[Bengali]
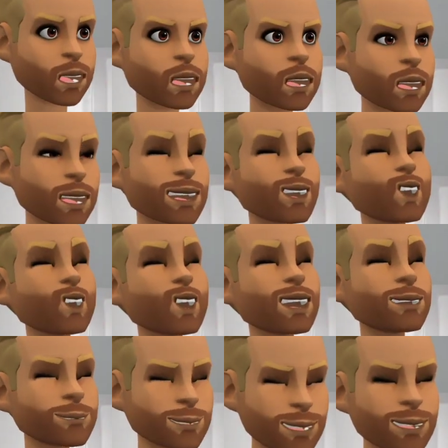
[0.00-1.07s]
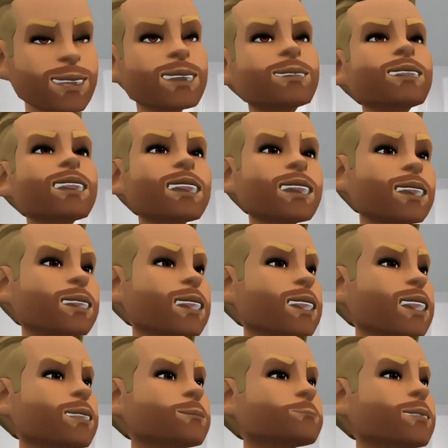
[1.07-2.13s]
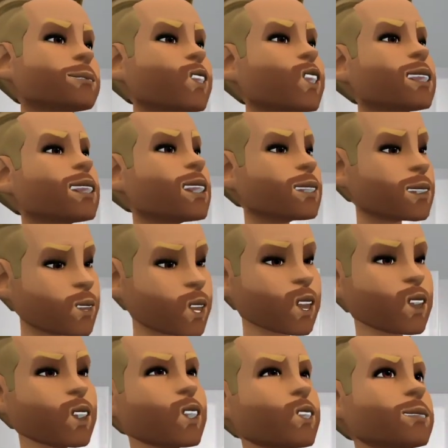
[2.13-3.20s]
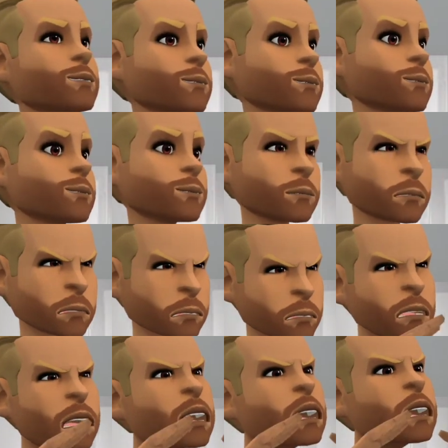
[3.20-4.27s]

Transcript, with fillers: সালে হব হব করতে করতে শেষে উনিশশো সালে পনেরো আগস্ট চার